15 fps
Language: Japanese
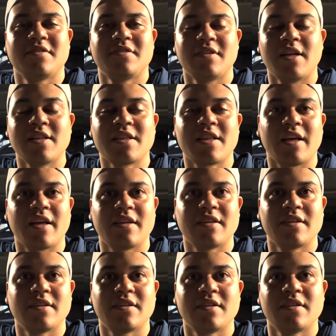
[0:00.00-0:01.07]
なんてクリス
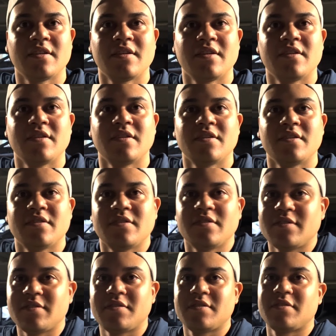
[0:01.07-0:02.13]
含めて3人飲もうぜってよっ
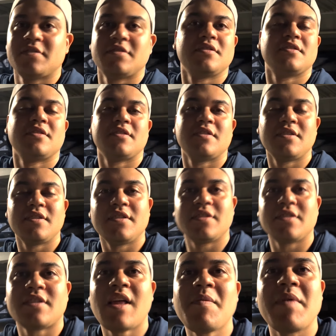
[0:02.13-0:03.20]
しゃ明日だ明日多
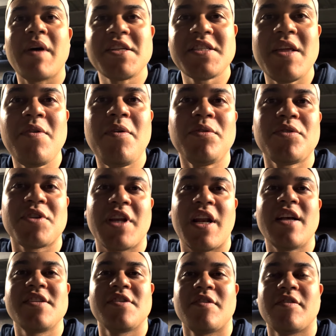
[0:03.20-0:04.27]
分明日のことじゃない
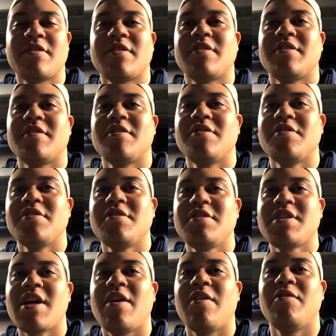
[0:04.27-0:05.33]
ですよってことはシュート飲む
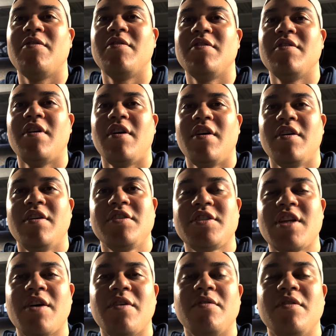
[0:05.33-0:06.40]
時間も含めたら4時
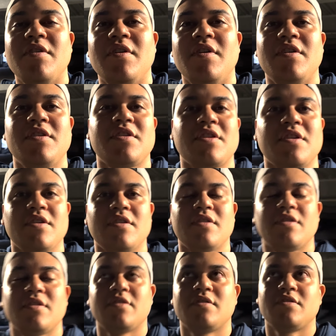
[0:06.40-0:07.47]
間はいけるな4時間飲もうぜ
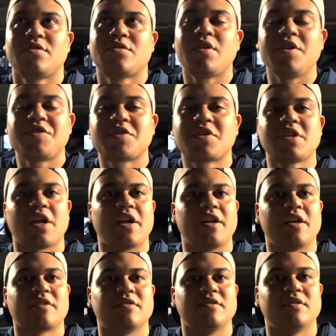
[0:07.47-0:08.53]
明日それいつ来た連
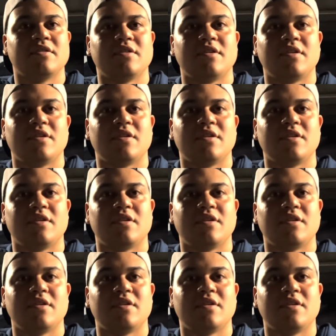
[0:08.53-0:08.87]
絡は